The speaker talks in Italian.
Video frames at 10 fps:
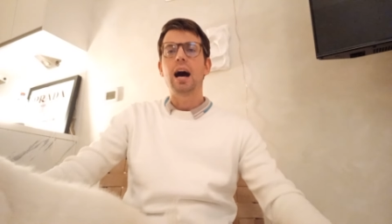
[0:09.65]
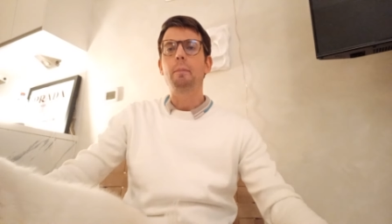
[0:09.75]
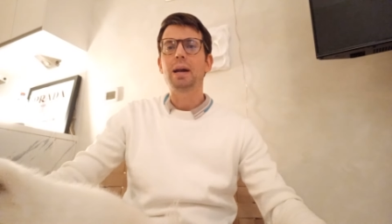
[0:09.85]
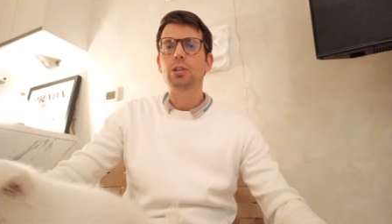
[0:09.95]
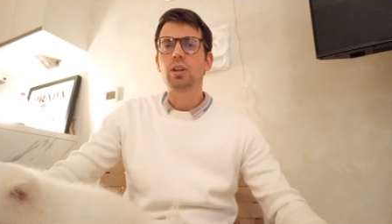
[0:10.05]
ha
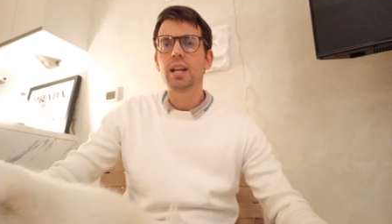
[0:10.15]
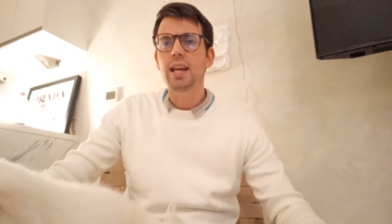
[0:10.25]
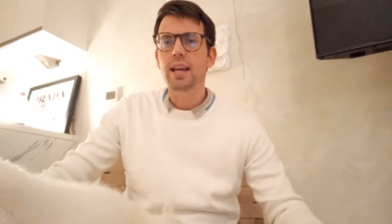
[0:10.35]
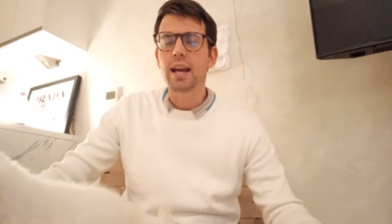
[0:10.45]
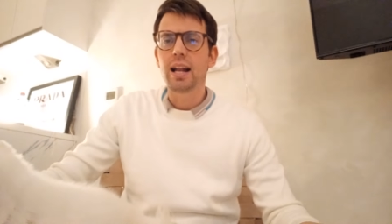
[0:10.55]
parlato
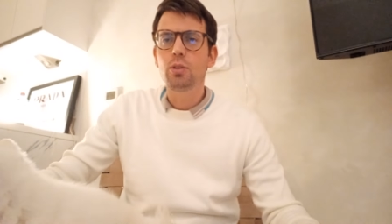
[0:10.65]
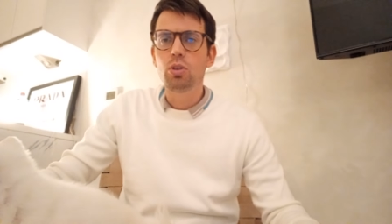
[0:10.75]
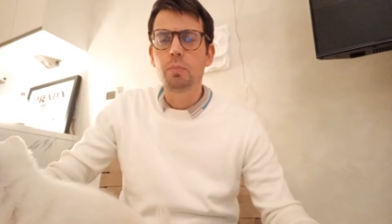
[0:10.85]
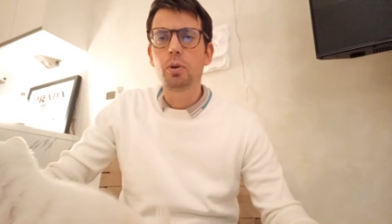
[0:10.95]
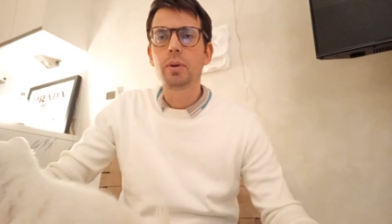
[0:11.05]
Allegri alle
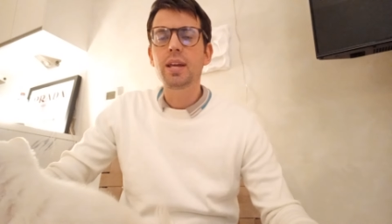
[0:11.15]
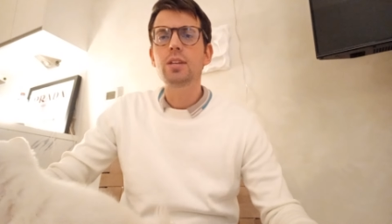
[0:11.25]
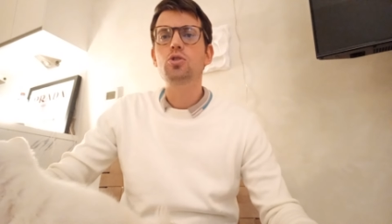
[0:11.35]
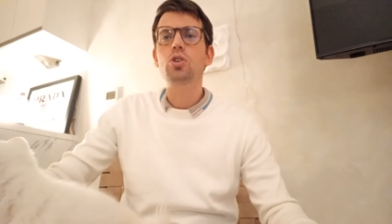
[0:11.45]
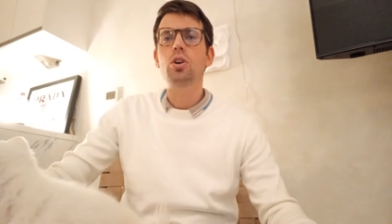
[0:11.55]
2 del
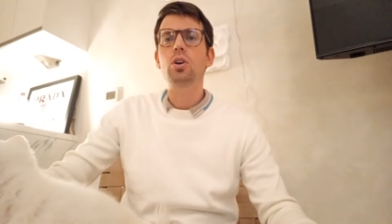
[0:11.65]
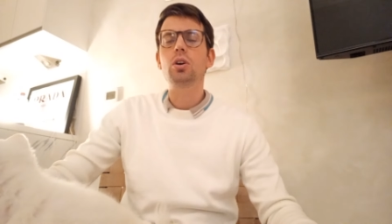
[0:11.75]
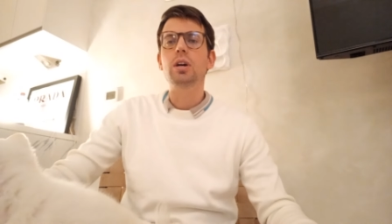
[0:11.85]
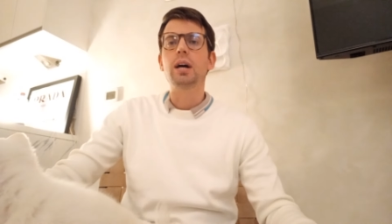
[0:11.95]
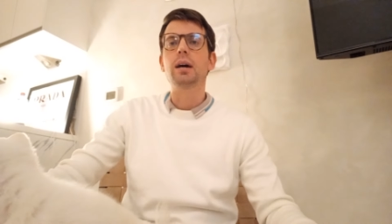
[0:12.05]
pomeriggio, eh,